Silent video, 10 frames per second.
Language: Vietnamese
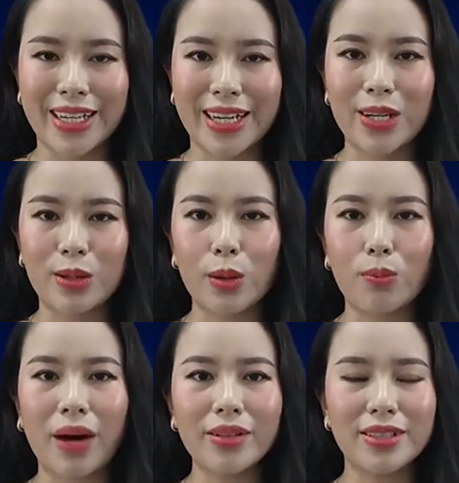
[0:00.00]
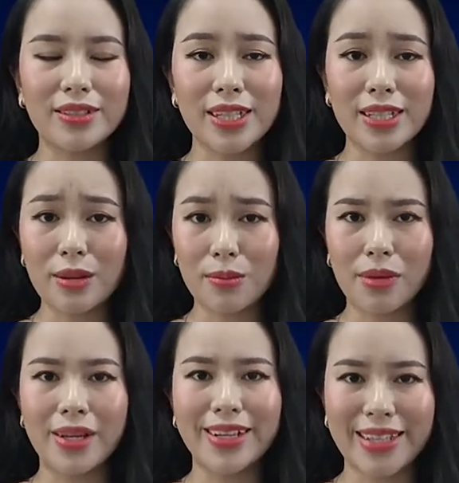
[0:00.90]
để được thông báo những tin tức
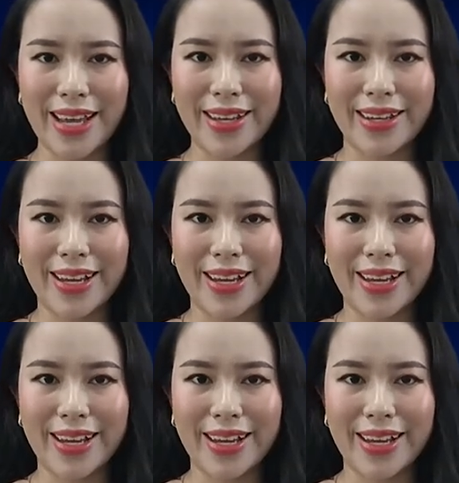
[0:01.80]
mới nhất nhé.